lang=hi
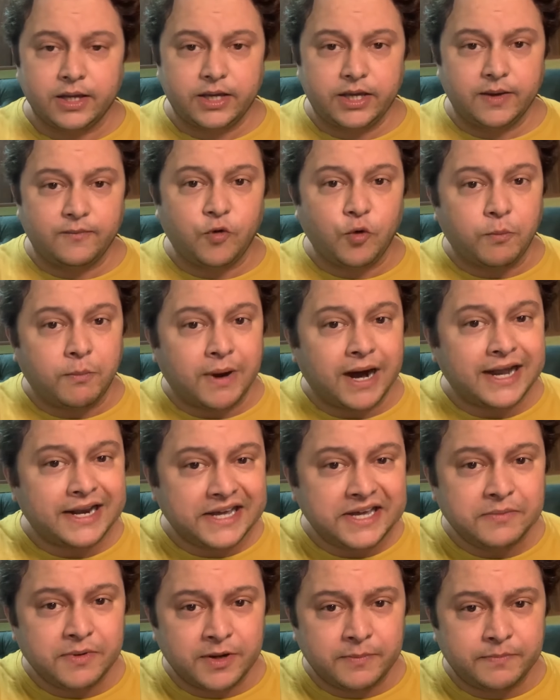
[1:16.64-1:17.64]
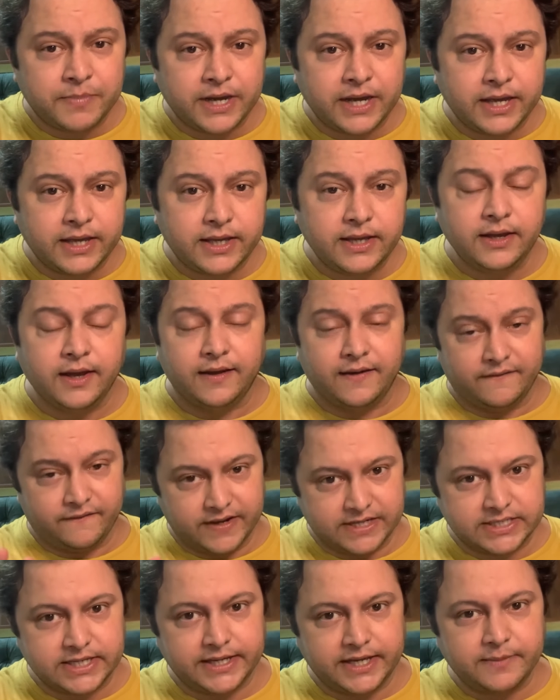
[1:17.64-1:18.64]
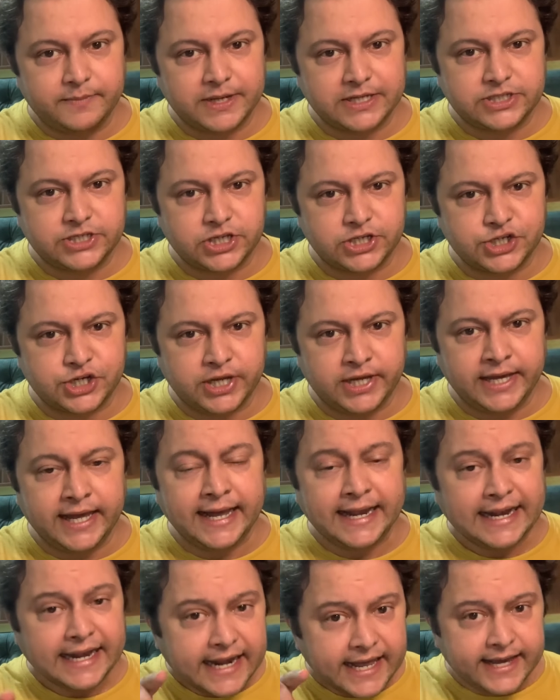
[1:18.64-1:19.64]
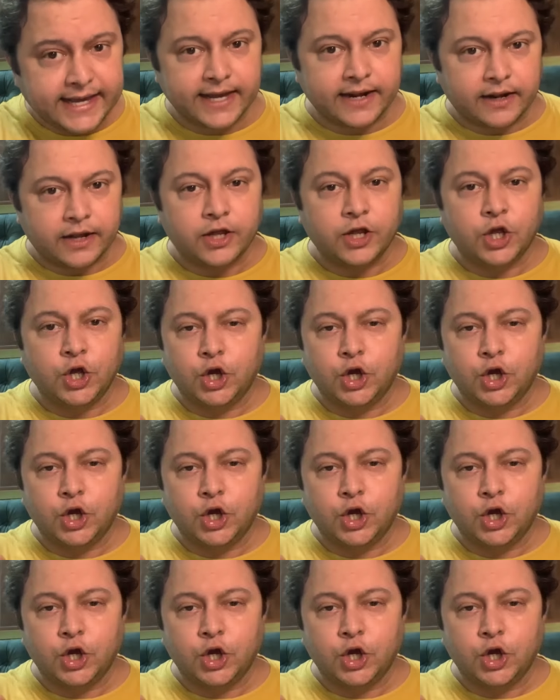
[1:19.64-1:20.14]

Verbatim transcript: कि अब वो मां नहीं बन पाएगी वैसे ये बात सच नहीं है लेकिन